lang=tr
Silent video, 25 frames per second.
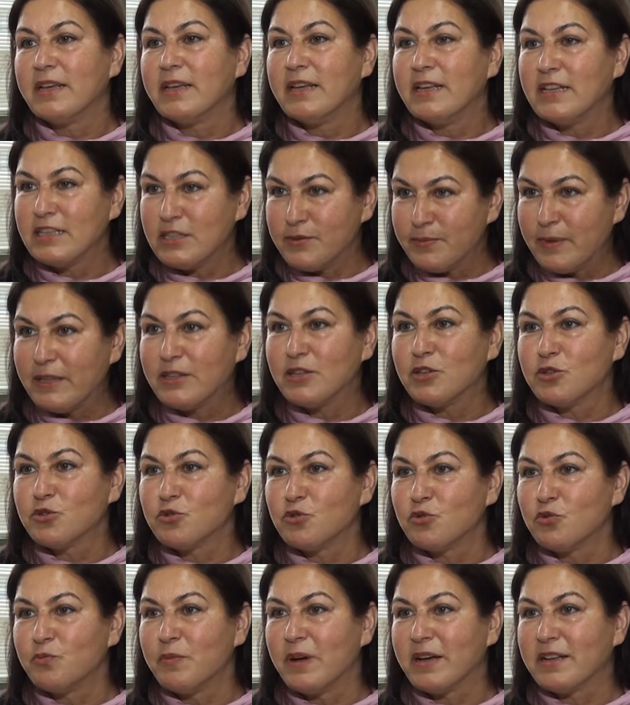hizmeti
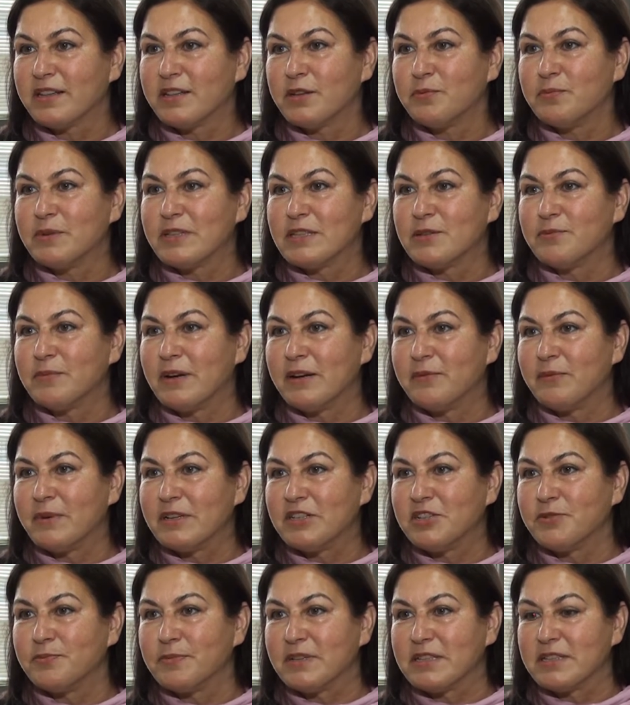sunmaktır bizim evet.
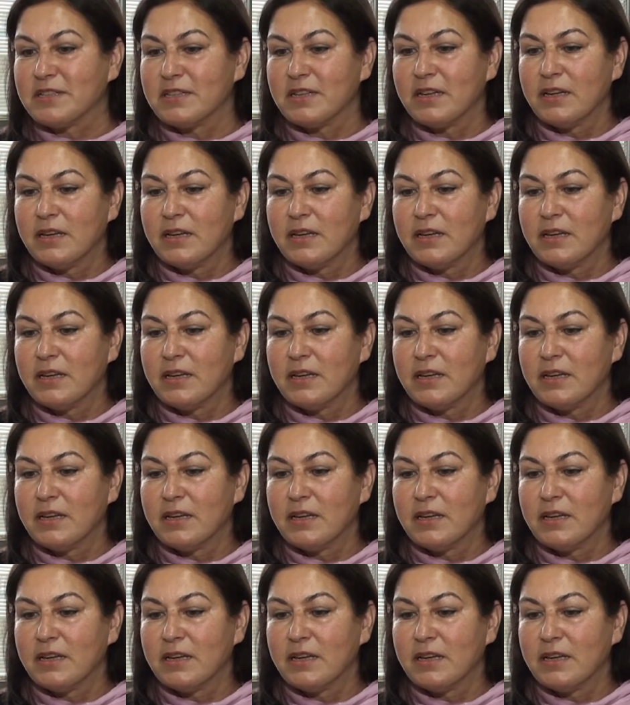amacımız.